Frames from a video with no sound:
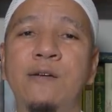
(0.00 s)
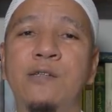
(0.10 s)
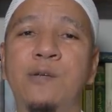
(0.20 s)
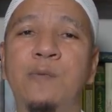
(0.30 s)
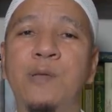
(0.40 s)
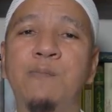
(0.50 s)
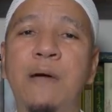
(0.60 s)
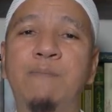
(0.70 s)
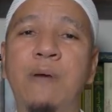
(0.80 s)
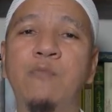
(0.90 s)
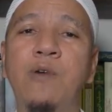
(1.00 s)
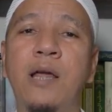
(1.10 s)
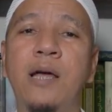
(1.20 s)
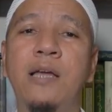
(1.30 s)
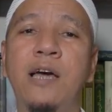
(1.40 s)
tempat
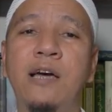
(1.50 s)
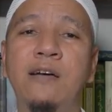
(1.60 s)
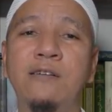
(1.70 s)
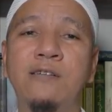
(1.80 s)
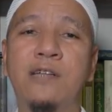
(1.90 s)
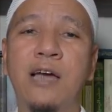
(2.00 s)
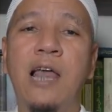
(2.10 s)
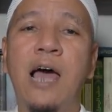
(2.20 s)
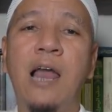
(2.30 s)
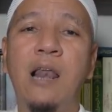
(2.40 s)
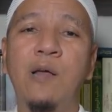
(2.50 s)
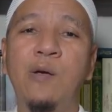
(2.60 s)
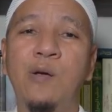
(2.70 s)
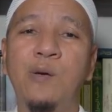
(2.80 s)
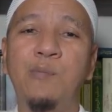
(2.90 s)
bermuaranya segala hal.
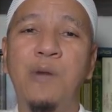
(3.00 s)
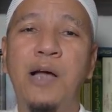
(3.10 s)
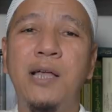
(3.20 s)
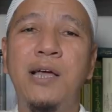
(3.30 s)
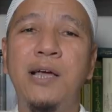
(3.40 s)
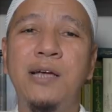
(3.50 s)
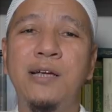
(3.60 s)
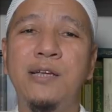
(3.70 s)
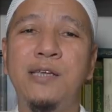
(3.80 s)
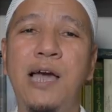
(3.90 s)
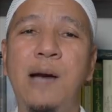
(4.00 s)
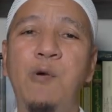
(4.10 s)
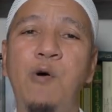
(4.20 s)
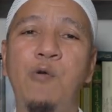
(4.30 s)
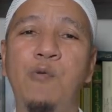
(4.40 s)
Makanya yang
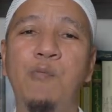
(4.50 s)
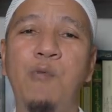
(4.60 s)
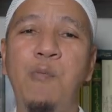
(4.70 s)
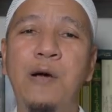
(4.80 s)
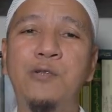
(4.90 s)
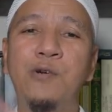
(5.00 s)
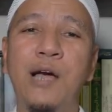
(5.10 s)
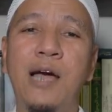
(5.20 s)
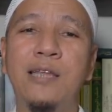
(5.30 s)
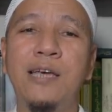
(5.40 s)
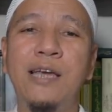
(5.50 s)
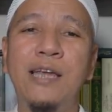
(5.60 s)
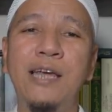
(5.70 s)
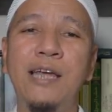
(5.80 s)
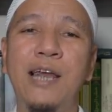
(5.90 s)
mau mau masuk ke hati
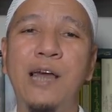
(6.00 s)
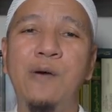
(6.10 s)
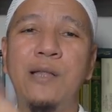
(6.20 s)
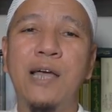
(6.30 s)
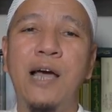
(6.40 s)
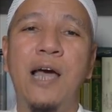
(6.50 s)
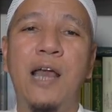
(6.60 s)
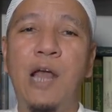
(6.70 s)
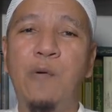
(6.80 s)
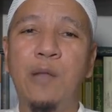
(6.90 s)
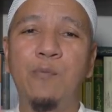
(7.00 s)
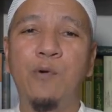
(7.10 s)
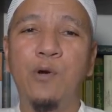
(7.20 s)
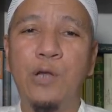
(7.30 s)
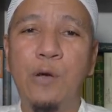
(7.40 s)
ini lewat tangan, lewat
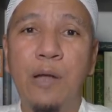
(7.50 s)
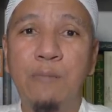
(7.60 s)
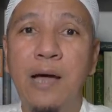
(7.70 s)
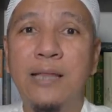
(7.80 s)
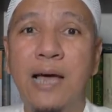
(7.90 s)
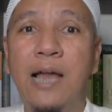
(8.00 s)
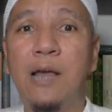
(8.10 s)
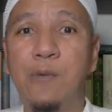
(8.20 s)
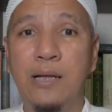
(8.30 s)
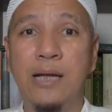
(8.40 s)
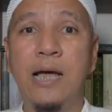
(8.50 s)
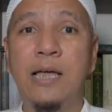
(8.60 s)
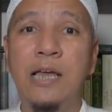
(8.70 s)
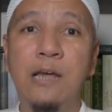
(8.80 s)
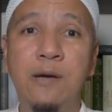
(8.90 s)
mulut, lewat mata, lewat
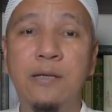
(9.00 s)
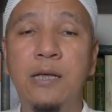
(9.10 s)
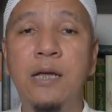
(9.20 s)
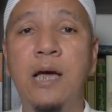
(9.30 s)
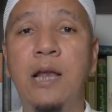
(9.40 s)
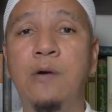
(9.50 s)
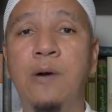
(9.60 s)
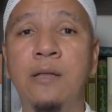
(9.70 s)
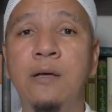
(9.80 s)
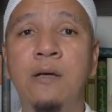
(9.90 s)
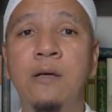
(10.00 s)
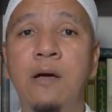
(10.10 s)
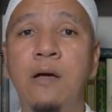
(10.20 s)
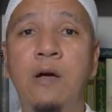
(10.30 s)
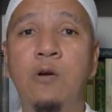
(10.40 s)
kaki, lewat telinga, lewat
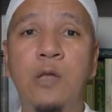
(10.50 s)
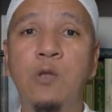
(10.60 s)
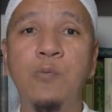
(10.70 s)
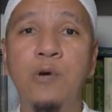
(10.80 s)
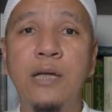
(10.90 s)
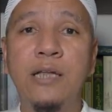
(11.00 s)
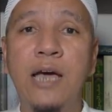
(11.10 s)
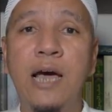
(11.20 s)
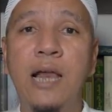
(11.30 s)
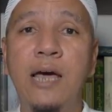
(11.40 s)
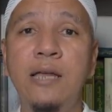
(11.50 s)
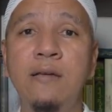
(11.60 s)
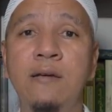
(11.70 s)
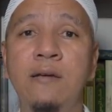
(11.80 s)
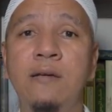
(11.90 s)
anggota tubuh kita yang
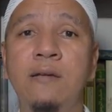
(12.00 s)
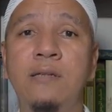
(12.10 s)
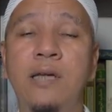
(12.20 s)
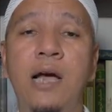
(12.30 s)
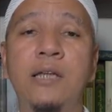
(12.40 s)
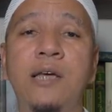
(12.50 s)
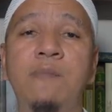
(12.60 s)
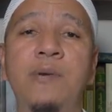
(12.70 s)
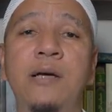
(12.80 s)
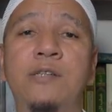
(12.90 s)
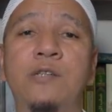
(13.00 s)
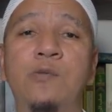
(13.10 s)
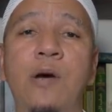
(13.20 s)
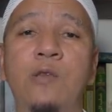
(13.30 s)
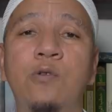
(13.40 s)
lain, jangan sampai
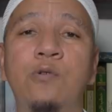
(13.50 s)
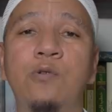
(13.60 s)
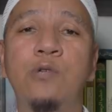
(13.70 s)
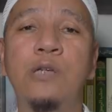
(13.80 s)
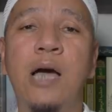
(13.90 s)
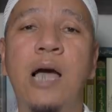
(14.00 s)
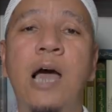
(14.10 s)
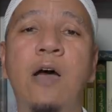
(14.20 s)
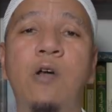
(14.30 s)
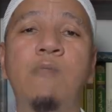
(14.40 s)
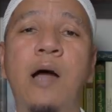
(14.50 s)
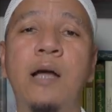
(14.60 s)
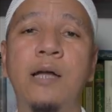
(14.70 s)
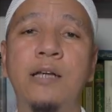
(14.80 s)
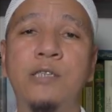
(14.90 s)
sesuatu yang haram
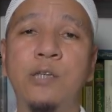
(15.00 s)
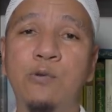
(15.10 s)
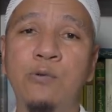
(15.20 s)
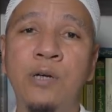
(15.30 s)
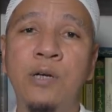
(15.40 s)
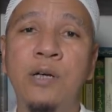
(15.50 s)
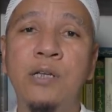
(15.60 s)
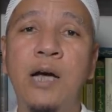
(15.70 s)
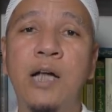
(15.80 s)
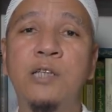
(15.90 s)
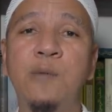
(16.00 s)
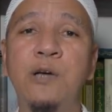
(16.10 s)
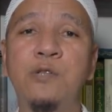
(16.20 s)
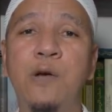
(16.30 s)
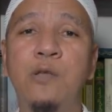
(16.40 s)
ada di situ, jangan
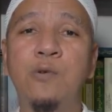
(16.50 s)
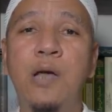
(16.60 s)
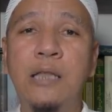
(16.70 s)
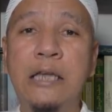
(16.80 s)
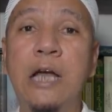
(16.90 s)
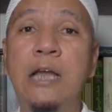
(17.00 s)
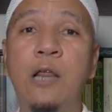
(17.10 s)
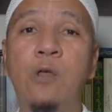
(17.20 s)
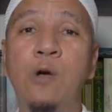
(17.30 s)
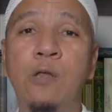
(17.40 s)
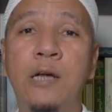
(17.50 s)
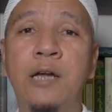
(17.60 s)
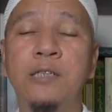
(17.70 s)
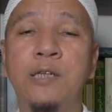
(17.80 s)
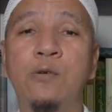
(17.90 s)
sampai sesuatu yang tidak diridho Allah
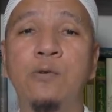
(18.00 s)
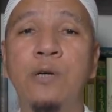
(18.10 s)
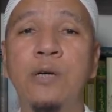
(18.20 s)
ada di situ,